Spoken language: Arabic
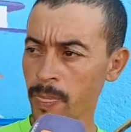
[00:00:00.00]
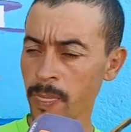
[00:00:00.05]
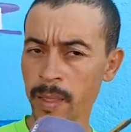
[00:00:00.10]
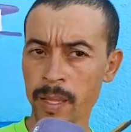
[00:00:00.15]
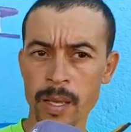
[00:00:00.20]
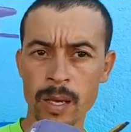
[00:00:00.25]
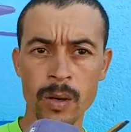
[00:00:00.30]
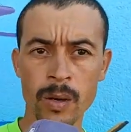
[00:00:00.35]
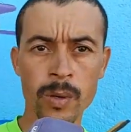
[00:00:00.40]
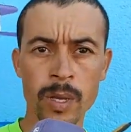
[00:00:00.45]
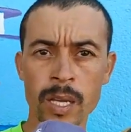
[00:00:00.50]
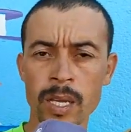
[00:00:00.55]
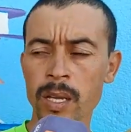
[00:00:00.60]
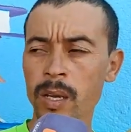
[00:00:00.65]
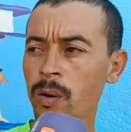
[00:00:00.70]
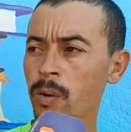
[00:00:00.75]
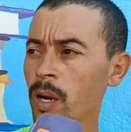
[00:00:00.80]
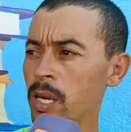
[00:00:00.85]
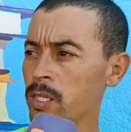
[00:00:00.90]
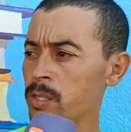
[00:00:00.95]
اوكي
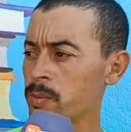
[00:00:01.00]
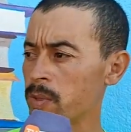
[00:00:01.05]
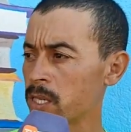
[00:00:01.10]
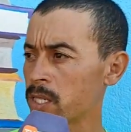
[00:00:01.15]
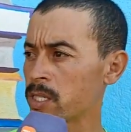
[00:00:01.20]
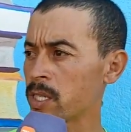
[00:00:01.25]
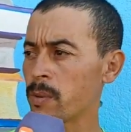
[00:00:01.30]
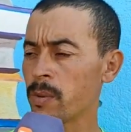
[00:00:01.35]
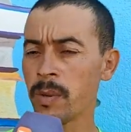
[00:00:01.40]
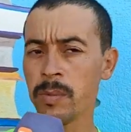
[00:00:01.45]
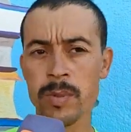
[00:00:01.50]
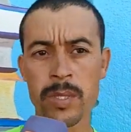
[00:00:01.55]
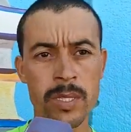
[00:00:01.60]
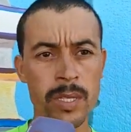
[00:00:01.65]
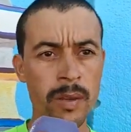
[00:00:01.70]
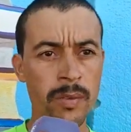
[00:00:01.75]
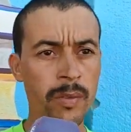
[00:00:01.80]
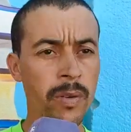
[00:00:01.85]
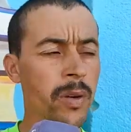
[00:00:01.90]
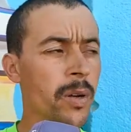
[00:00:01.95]
وعجبنا الشباب
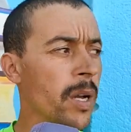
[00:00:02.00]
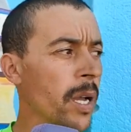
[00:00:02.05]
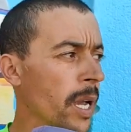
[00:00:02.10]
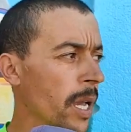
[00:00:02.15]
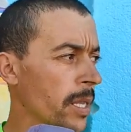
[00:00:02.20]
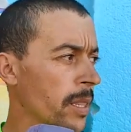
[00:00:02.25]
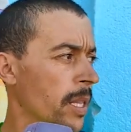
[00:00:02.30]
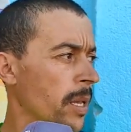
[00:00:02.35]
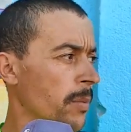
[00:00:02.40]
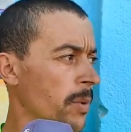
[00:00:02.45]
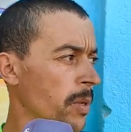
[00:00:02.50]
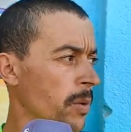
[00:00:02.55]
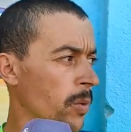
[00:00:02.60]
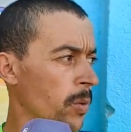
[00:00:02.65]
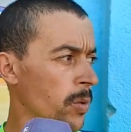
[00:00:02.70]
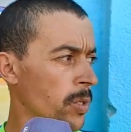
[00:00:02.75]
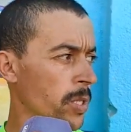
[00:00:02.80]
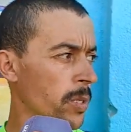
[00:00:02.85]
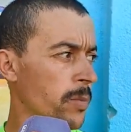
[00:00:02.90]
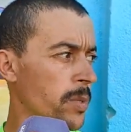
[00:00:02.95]
بزاف آه، خدامين
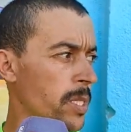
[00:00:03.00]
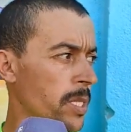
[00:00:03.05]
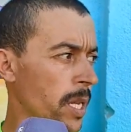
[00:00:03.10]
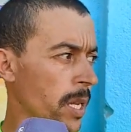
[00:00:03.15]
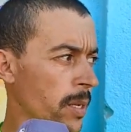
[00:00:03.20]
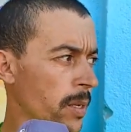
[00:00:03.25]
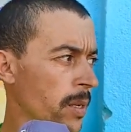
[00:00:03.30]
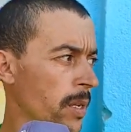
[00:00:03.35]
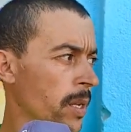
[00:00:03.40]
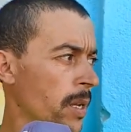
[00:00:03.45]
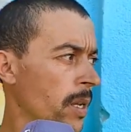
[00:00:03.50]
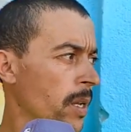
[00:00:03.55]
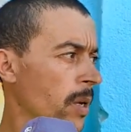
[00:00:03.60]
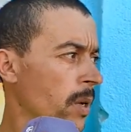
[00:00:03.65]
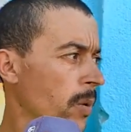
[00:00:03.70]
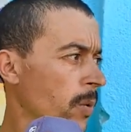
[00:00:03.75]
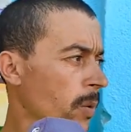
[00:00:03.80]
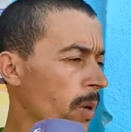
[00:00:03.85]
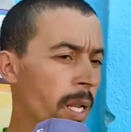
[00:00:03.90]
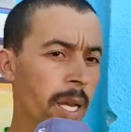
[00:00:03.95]
وكل شيء مزيان
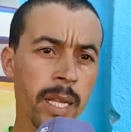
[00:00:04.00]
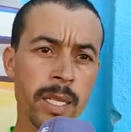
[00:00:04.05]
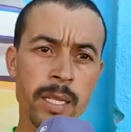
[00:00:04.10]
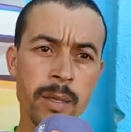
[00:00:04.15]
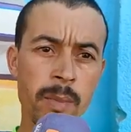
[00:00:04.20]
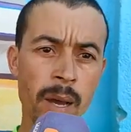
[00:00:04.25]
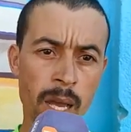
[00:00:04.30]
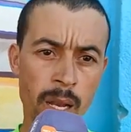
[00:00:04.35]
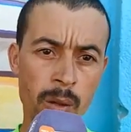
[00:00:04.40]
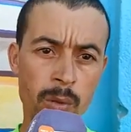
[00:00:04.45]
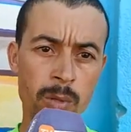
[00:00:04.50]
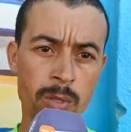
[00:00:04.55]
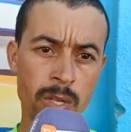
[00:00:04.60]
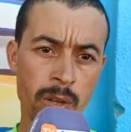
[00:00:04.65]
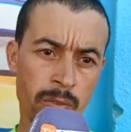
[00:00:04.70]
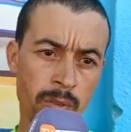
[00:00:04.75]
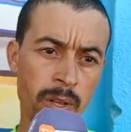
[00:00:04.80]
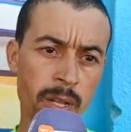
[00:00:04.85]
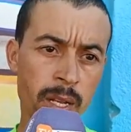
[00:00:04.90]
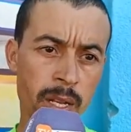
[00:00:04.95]
والله ديما خلقوا
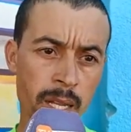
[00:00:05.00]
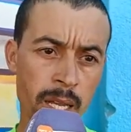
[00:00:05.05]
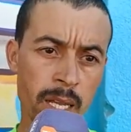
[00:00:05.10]
صافي الله